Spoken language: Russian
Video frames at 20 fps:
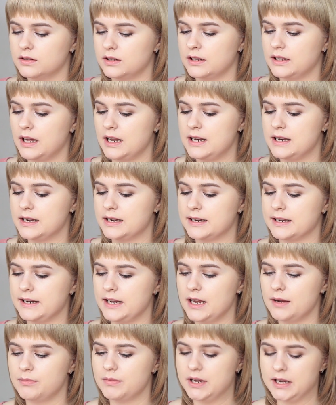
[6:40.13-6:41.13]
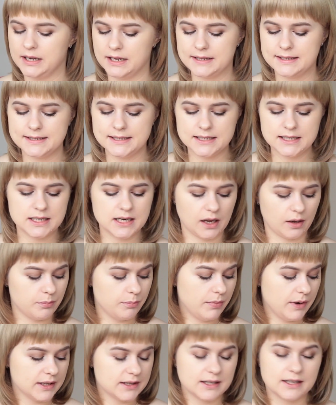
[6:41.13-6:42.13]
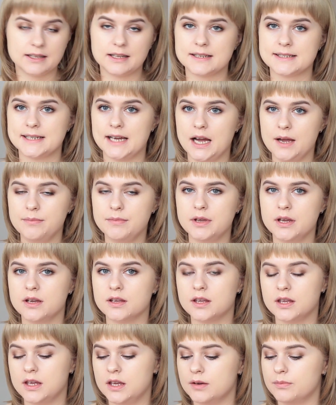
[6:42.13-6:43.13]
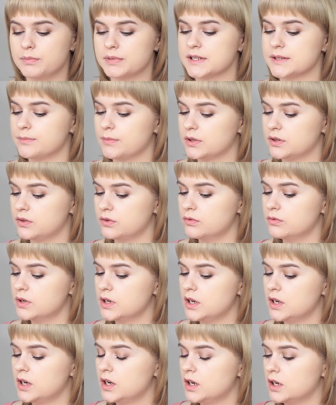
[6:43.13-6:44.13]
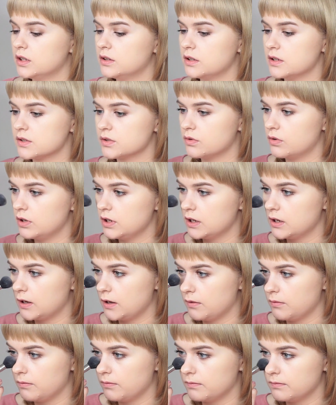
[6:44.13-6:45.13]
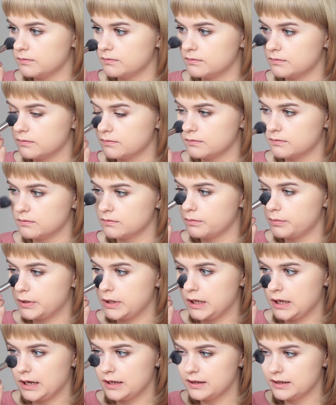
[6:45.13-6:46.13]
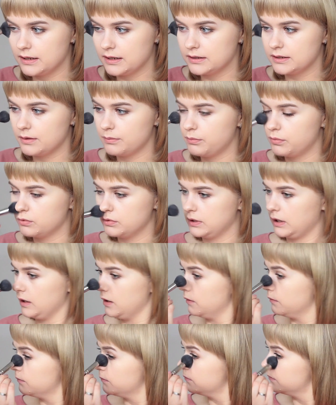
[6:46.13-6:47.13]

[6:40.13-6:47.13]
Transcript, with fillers: тональный крем и консилер под глазами и посмотрю, насколько приятна эта пудра.